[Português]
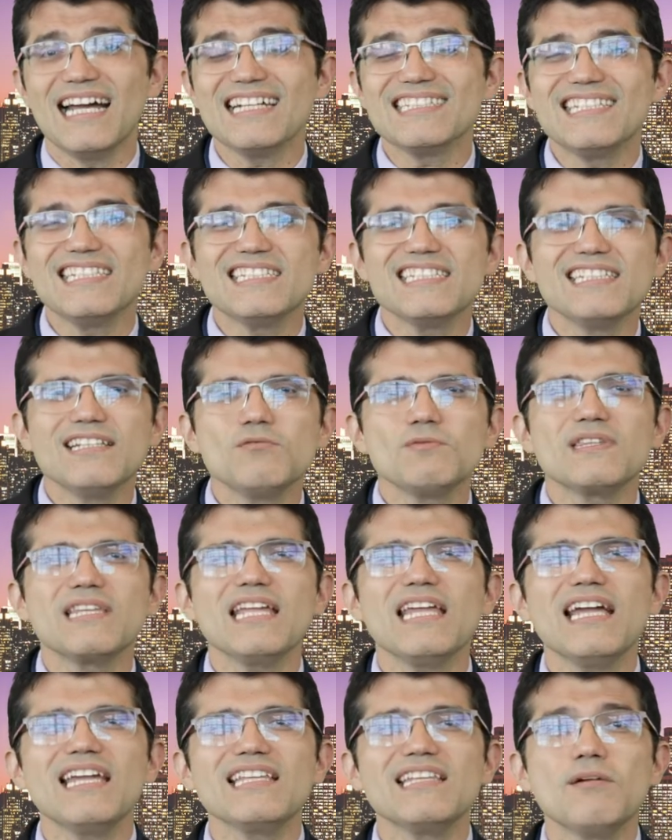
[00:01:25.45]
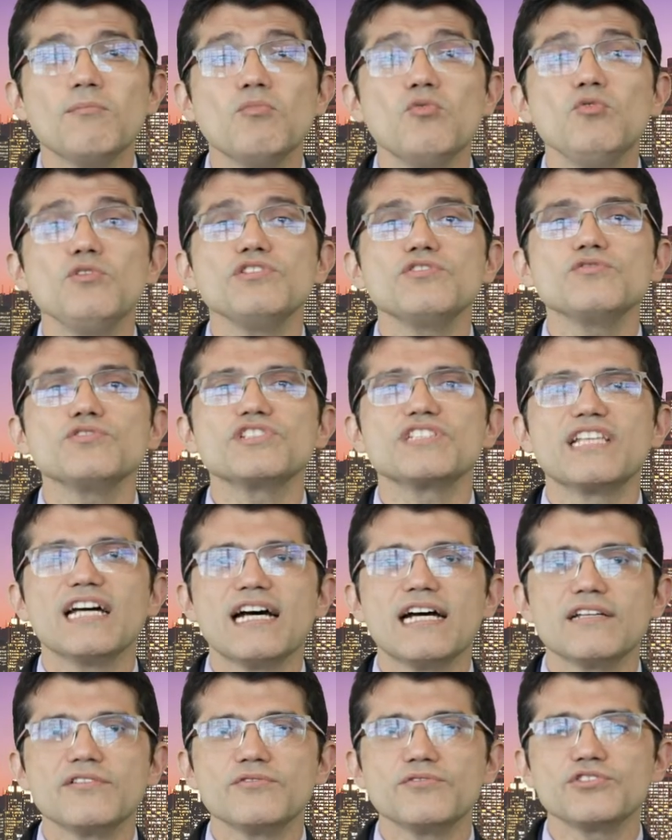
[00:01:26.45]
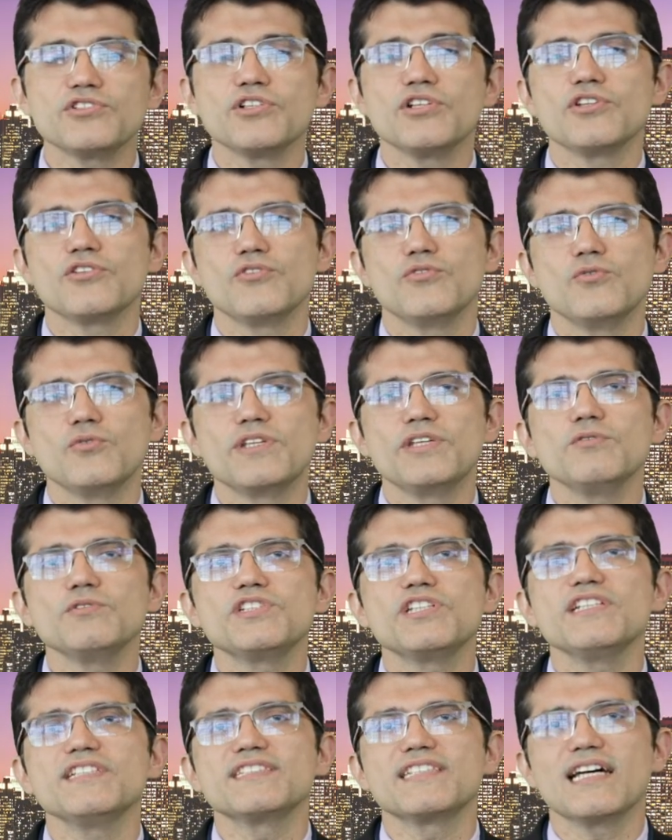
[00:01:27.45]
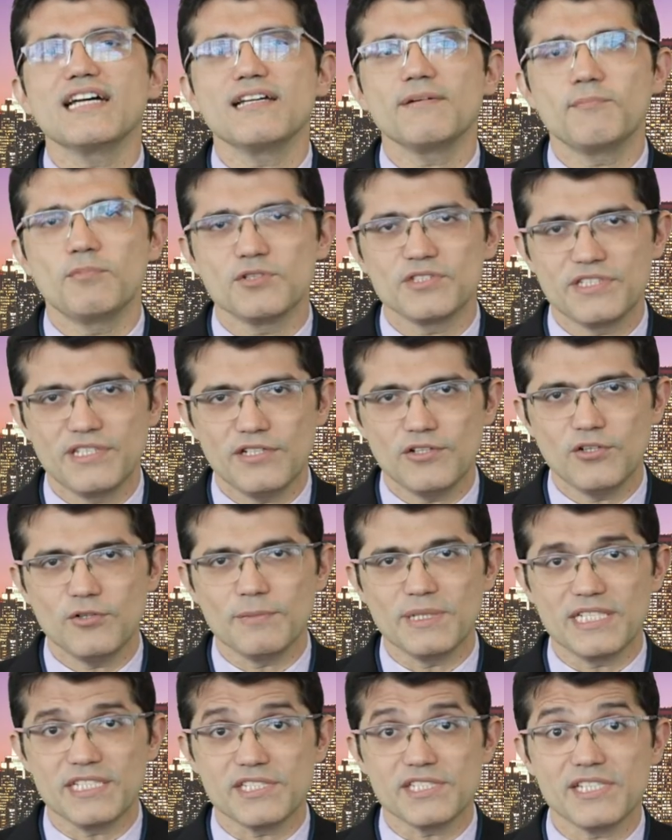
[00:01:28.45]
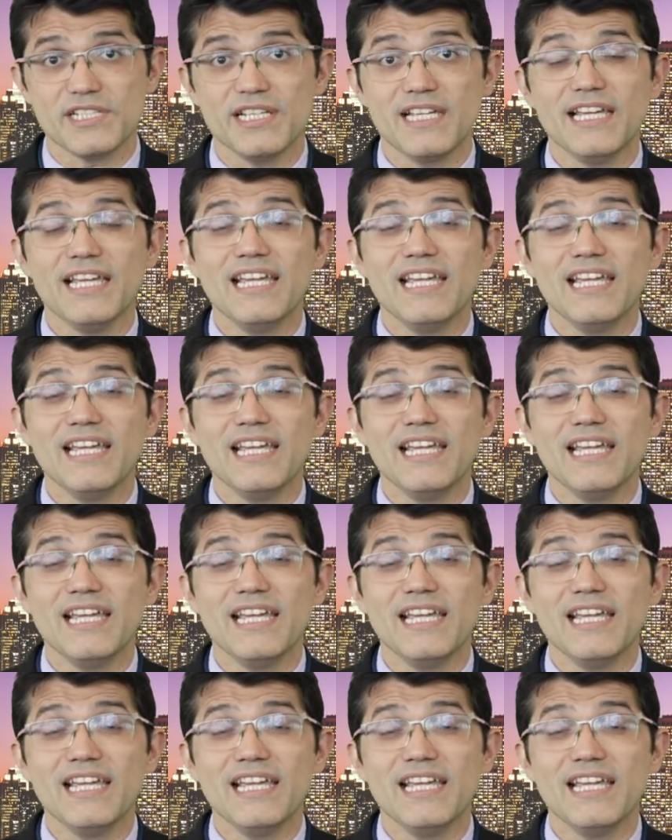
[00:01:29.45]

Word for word: a gente não tem ainda muitos dados do que utilizar posteriormente.